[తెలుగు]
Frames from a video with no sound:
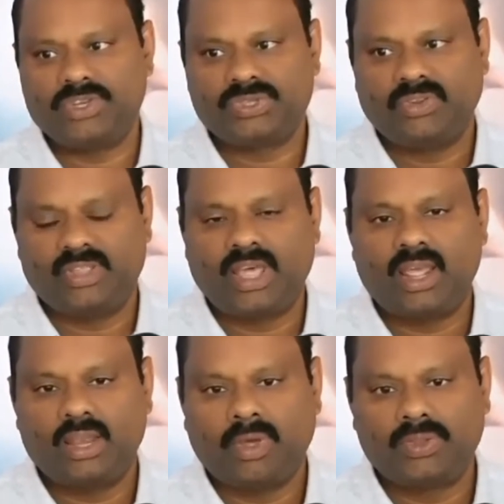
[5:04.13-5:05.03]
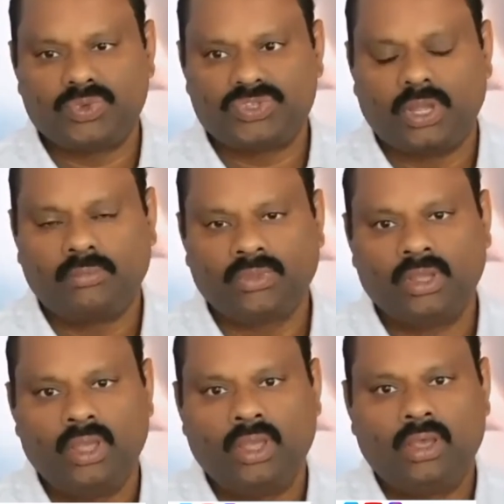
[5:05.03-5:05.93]
చేస్తున్న విధానాన్ని మనం చూసాం
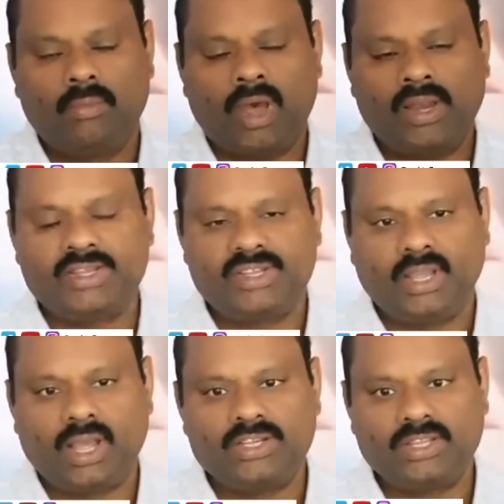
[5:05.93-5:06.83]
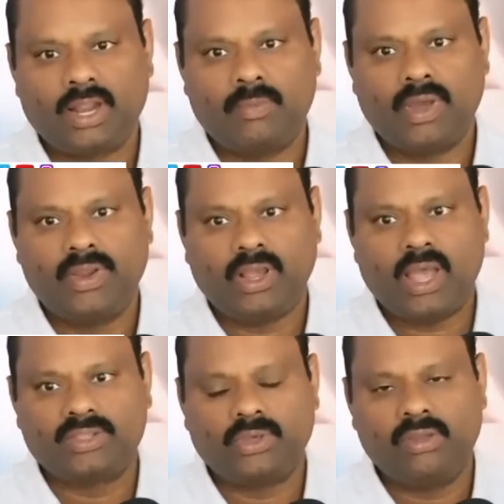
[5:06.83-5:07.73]
మాన్యశ్రీ కాంశీరామ్ గారి యొక్క
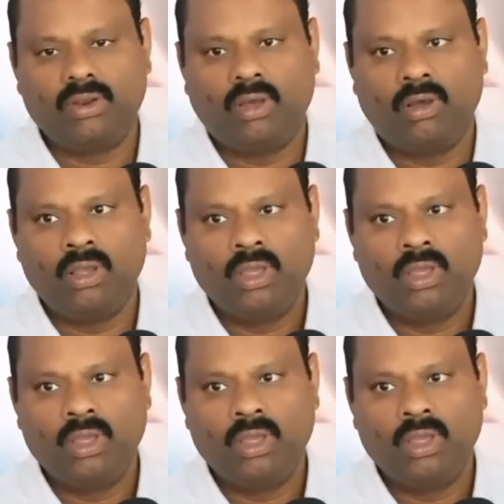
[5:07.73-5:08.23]
ఆధ్వర్యంలో